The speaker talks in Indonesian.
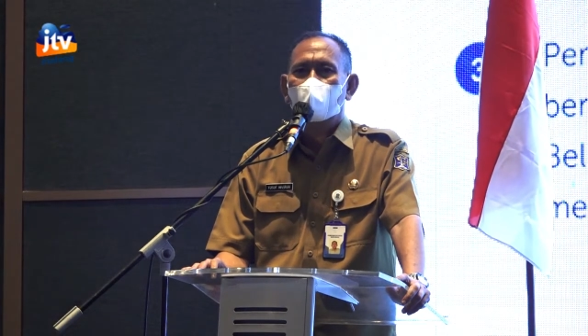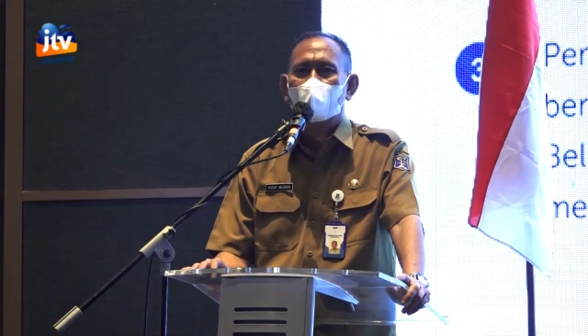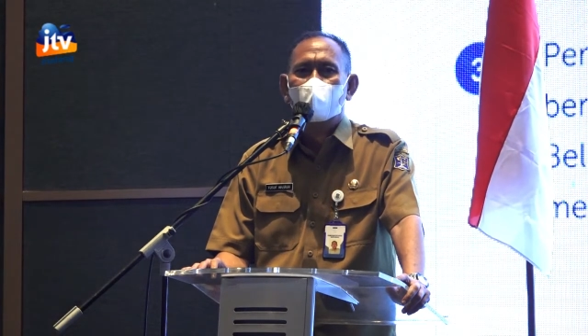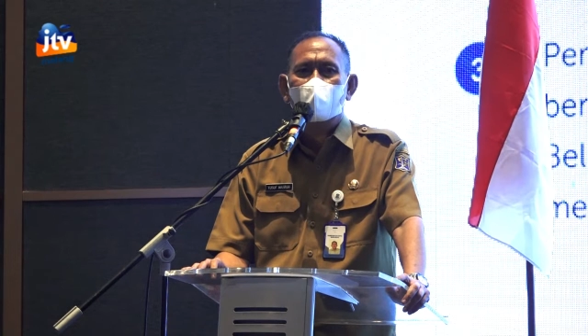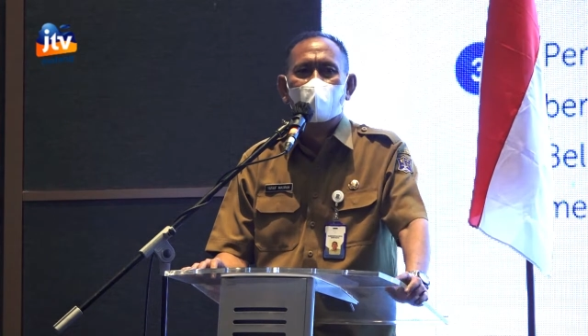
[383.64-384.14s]

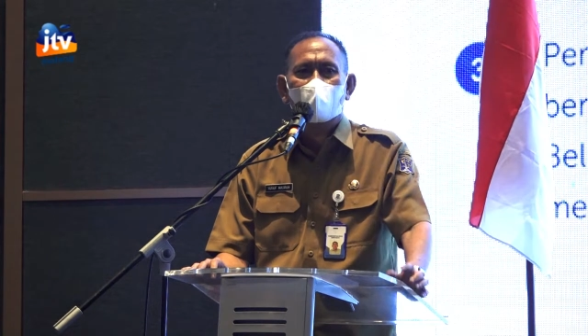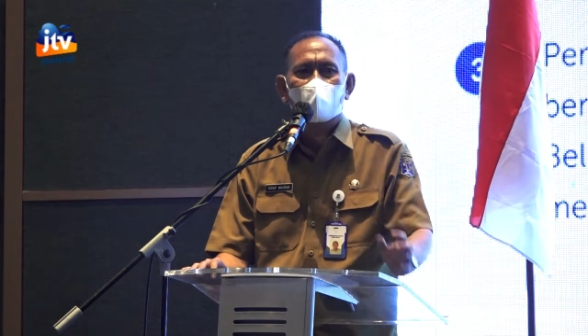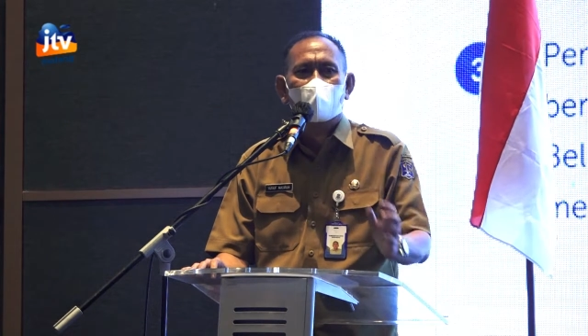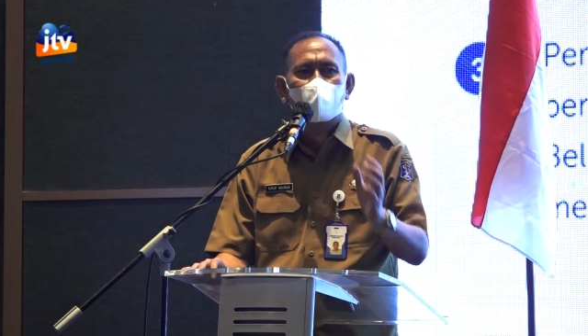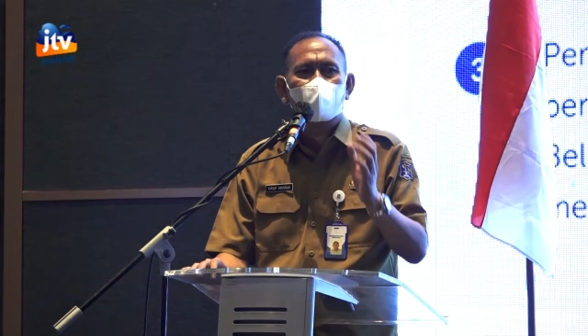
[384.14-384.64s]
apa ini ya
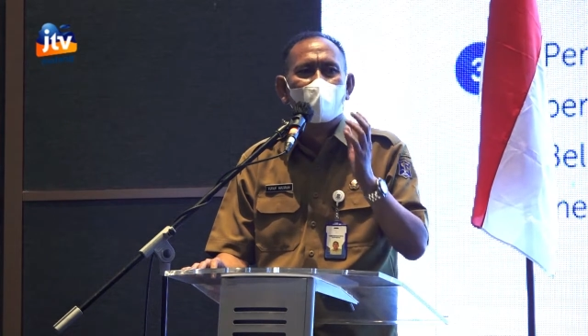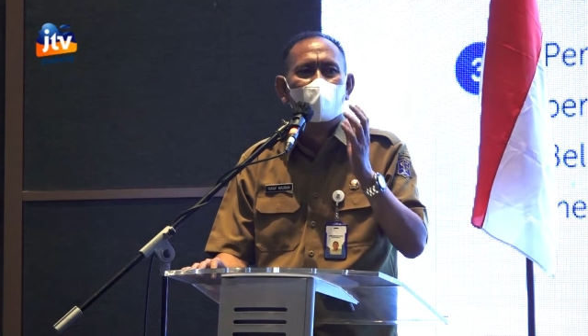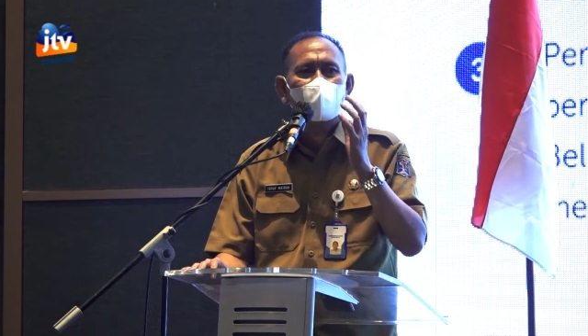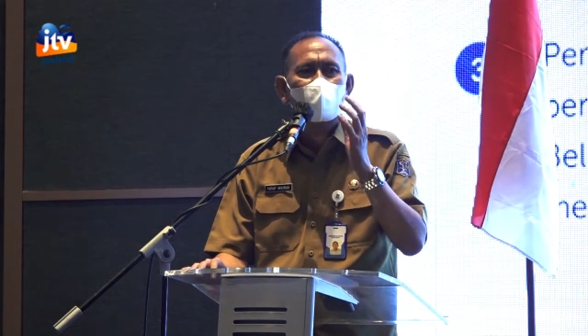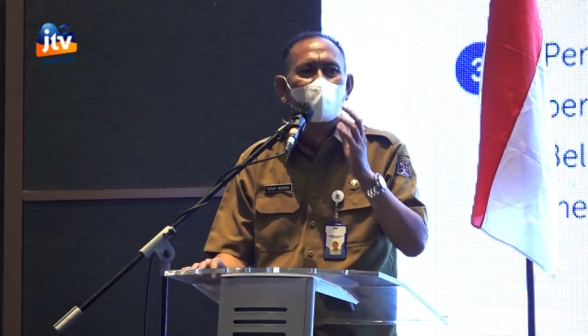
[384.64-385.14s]

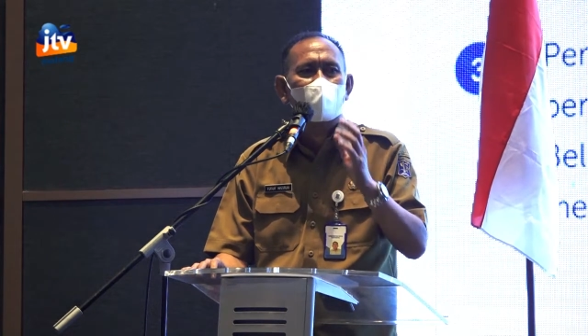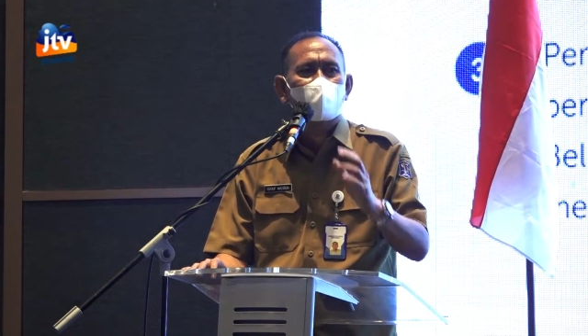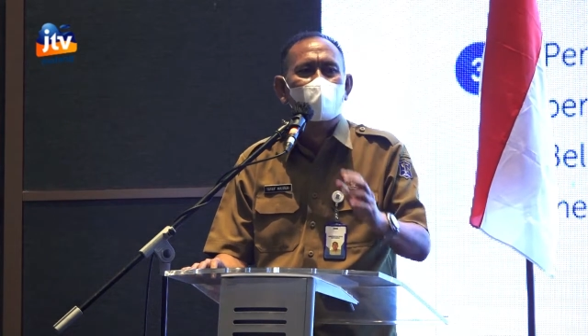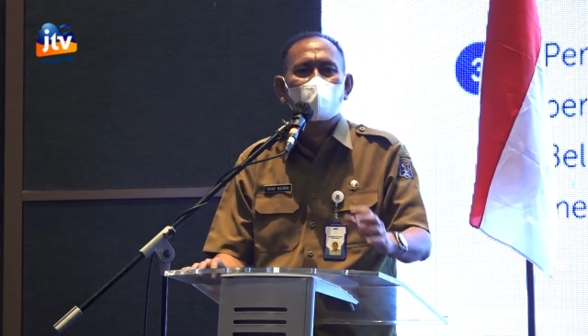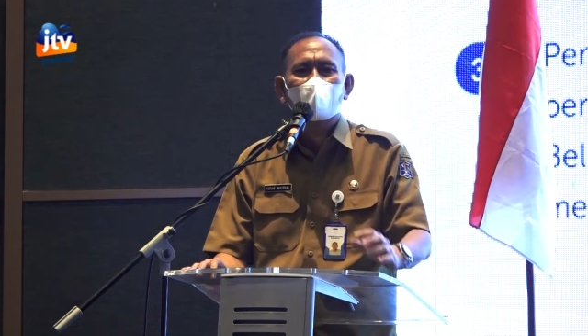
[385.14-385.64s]
kepala
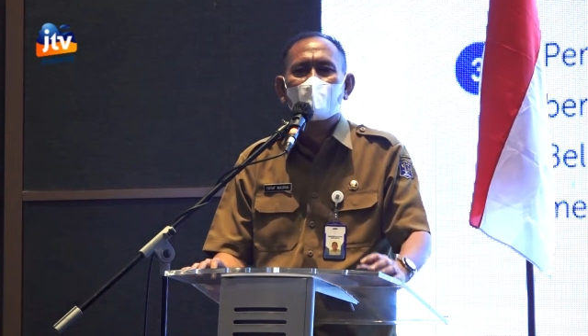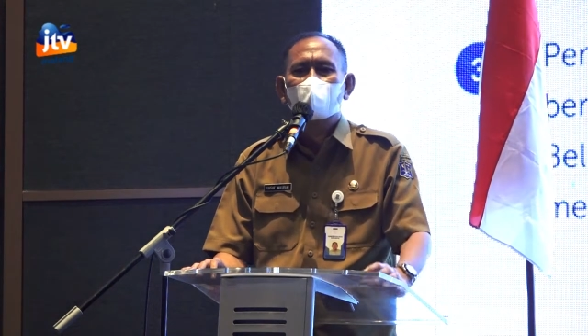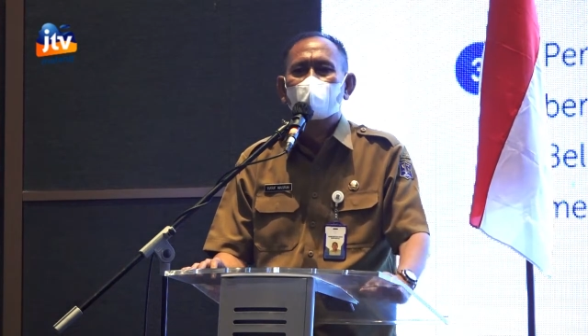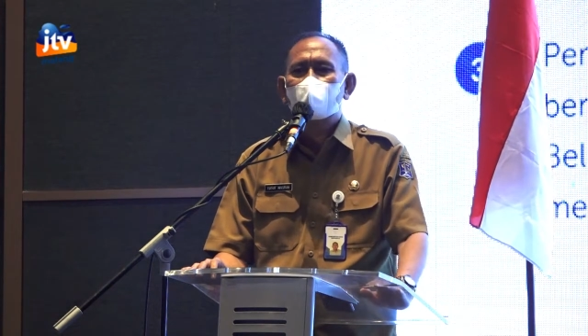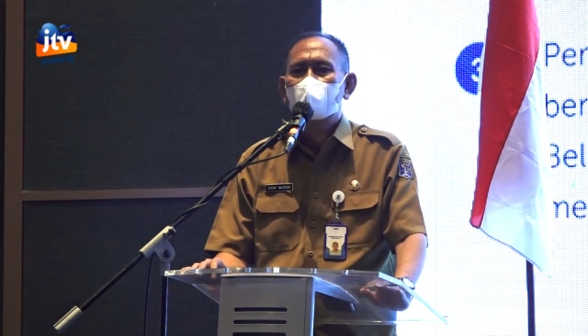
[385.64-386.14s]
sekolah di
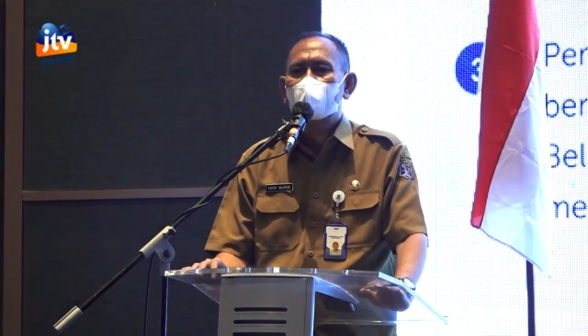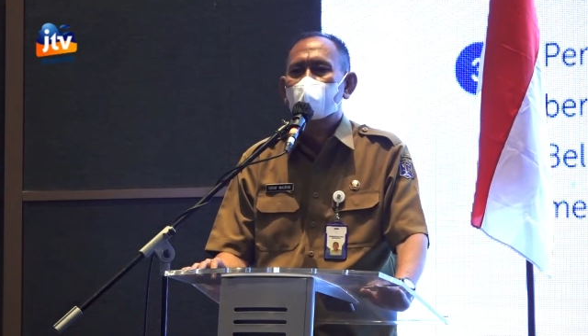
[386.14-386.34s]
di